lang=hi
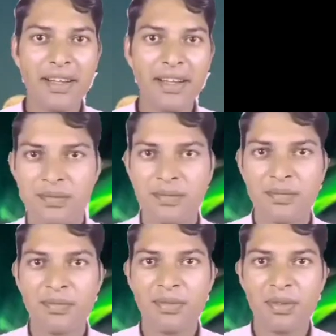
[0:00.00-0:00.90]
और
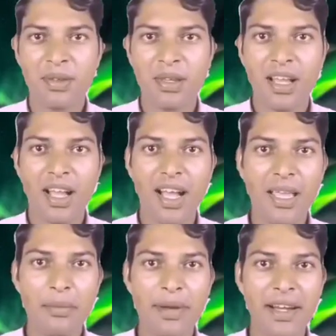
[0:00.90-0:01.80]
मिलते हैं ऐसे इन
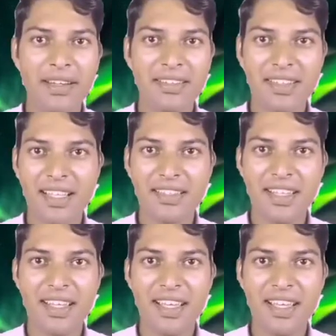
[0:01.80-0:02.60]
अगले यूजफुल वीडियो